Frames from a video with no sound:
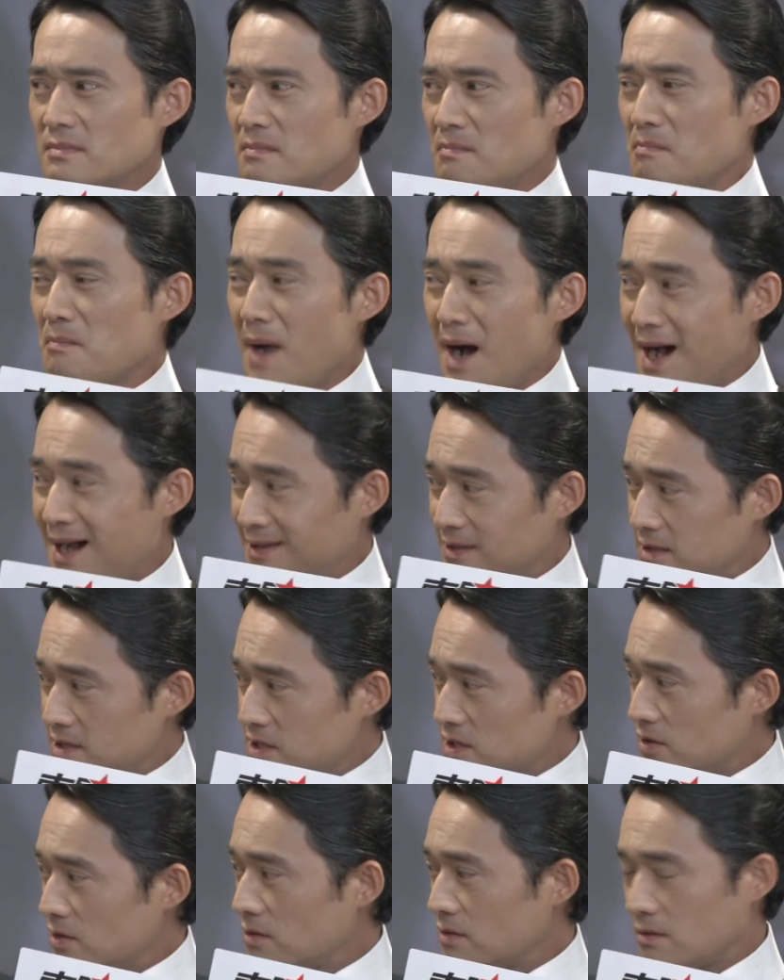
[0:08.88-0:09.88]
骂的
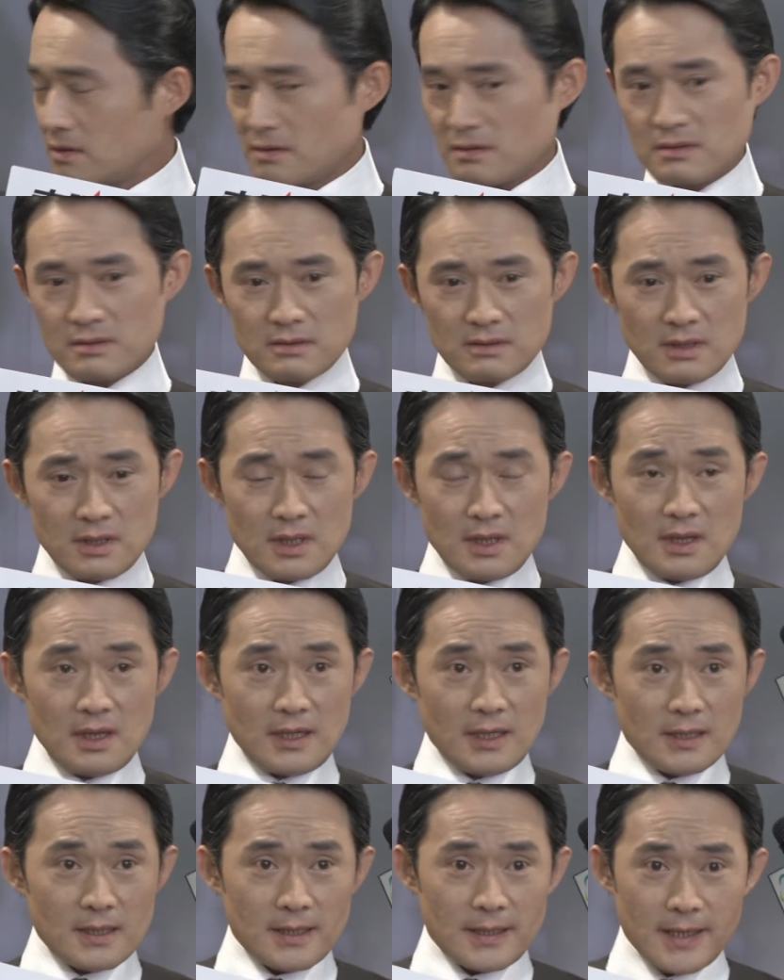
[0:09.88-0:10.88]
时候，真的，
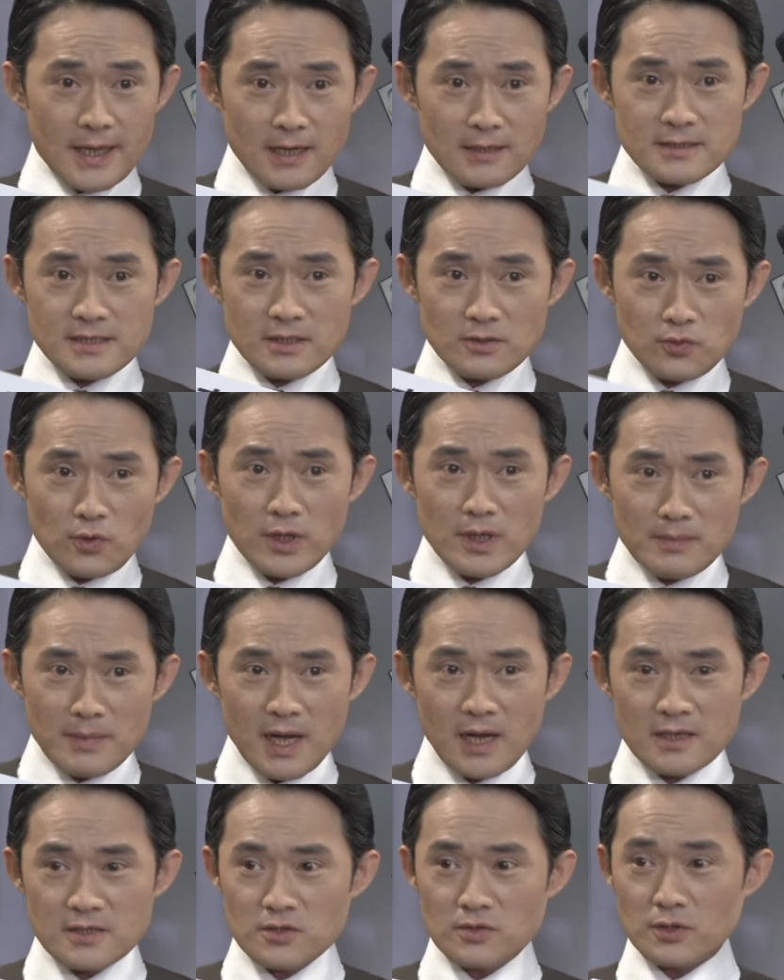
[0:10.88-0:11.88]
两个在对
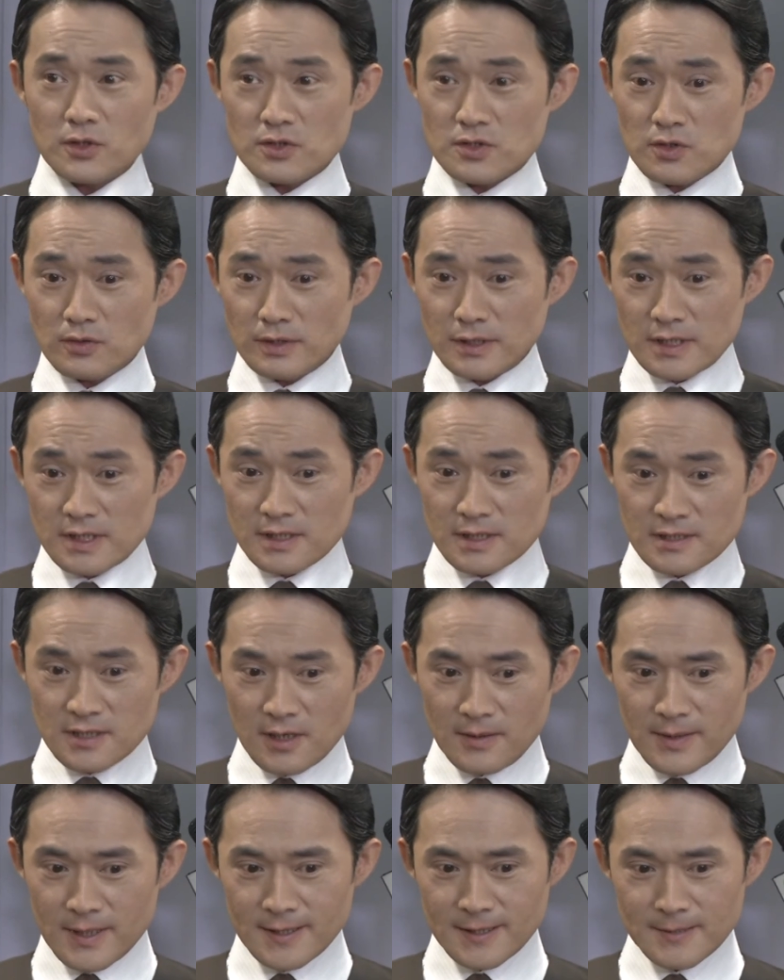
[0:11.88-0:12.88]
骂的时候，有时候你知
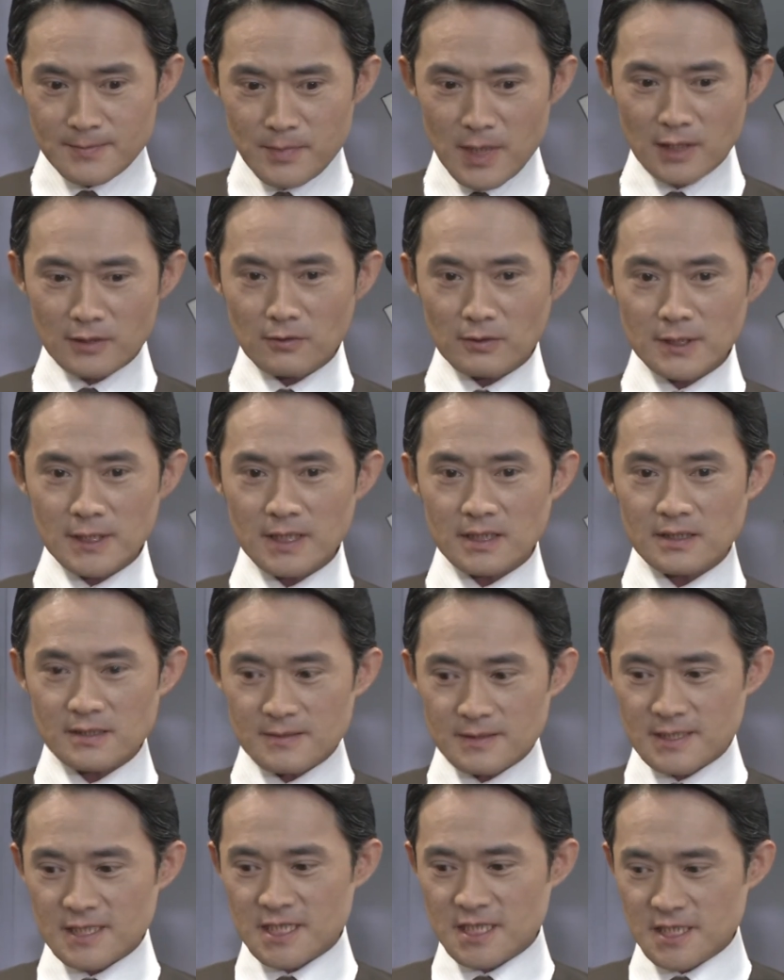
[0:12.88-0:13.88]
道吗？骂到那个
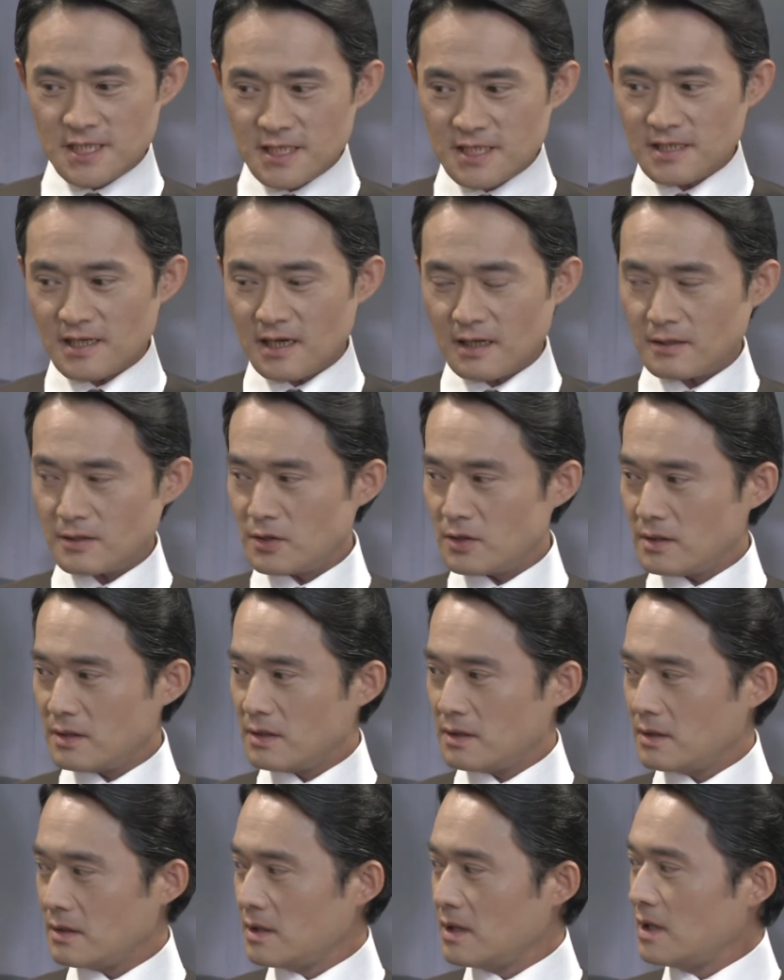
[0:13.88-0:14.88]
气呀，
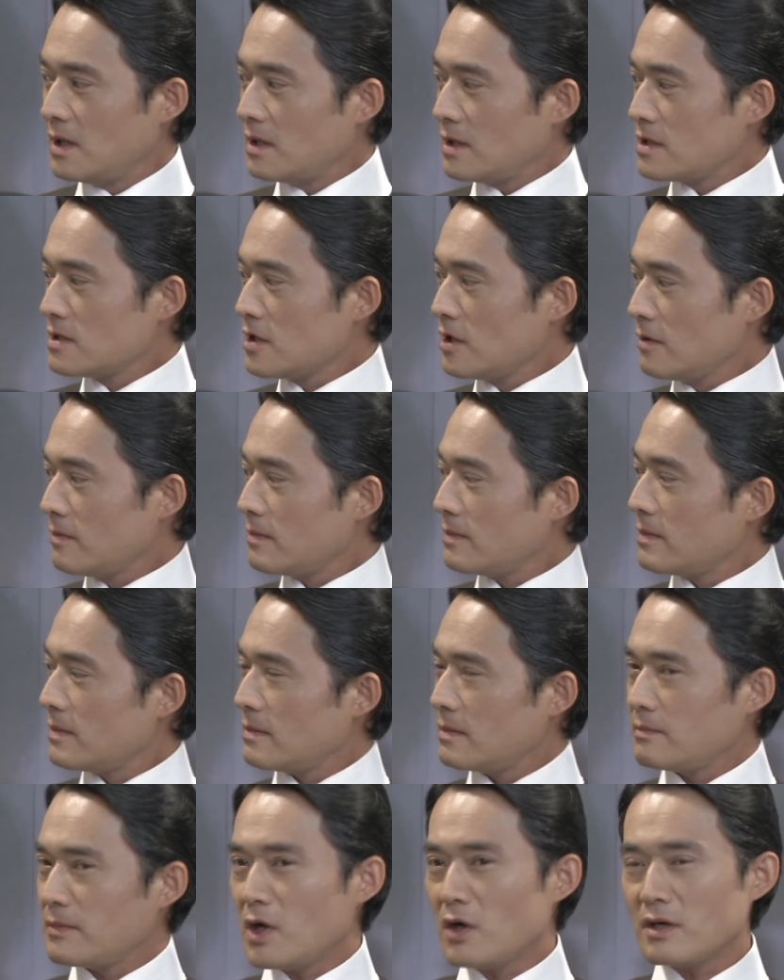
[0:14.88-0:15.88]
你知道
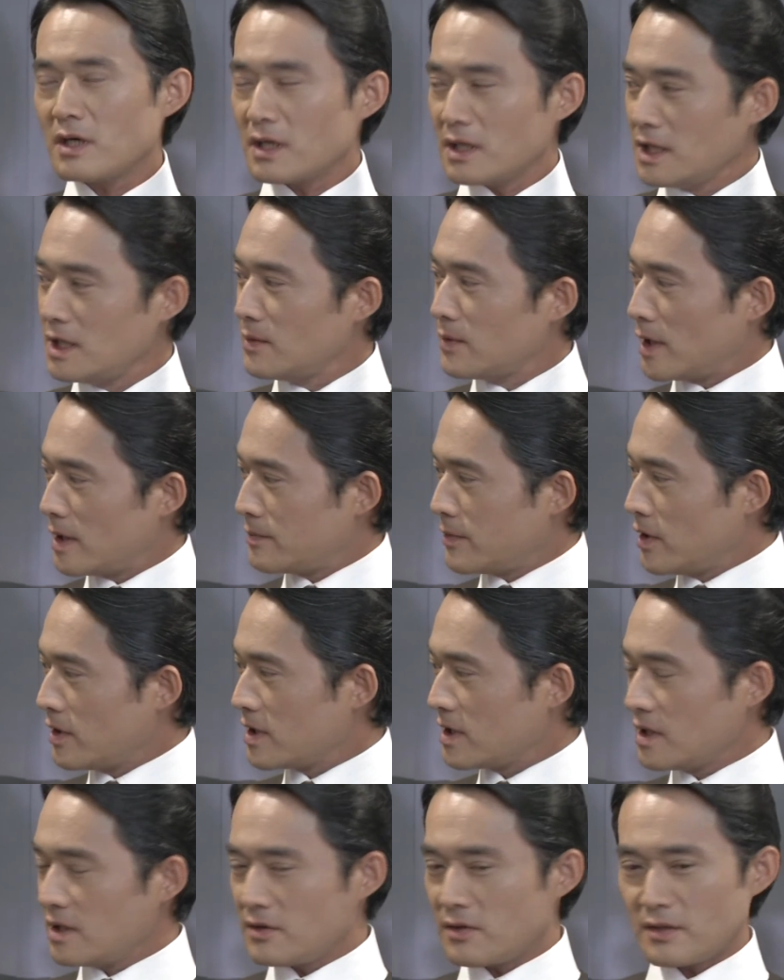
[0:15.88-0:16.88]
苗可丽吗？苗
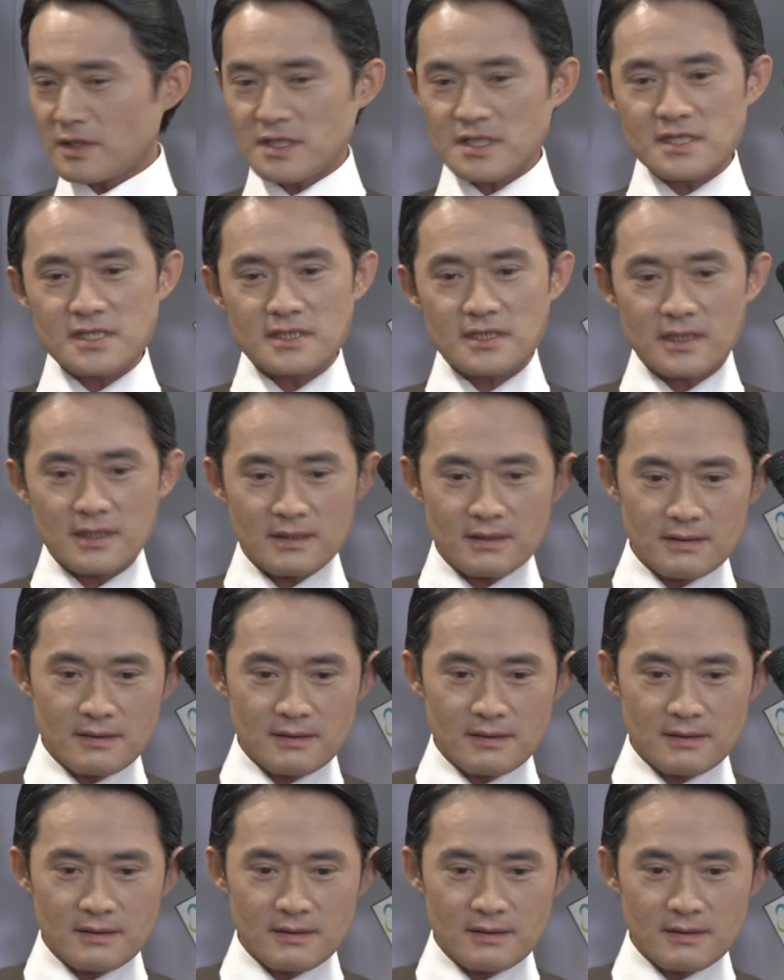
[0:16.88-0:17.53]
可丽有一次，